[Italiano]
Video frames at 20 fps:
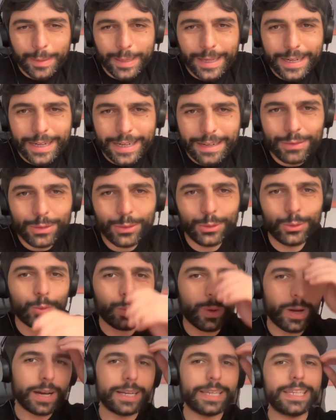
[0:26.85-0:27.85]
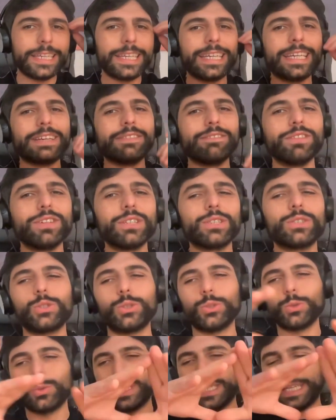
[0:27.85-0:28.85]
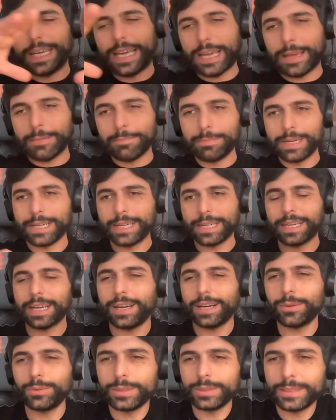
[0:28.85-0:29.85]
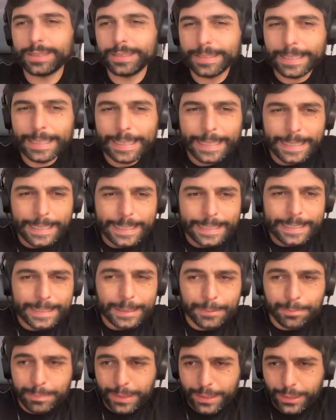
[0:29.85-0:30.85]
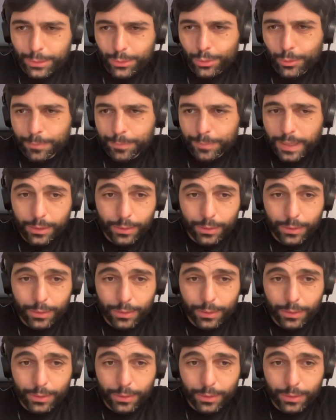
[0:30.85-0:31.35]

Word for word: per eventuali inversioni è breakout di periodo.